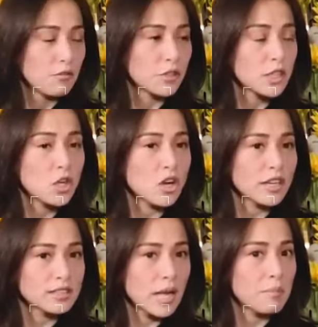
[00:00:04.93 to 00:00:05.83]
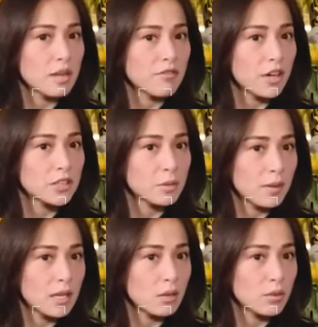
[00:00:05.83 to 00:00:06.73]
For the longest time, my father
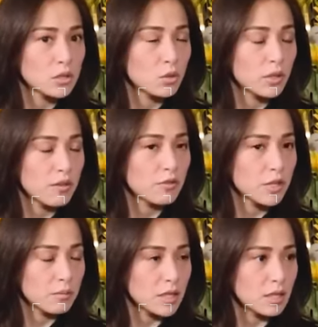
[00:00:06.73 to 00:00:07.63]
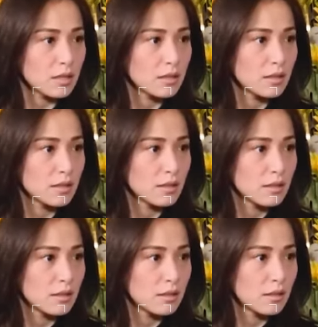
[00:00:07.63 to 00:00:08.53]
pala was looking for me.
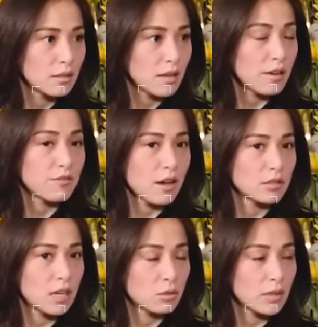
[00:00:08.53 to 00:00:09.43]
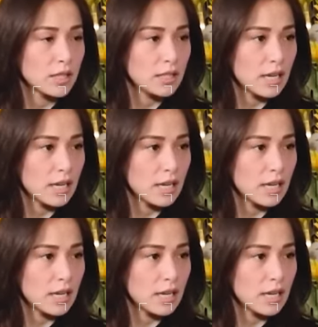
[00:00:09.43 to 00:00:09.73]
I found out when he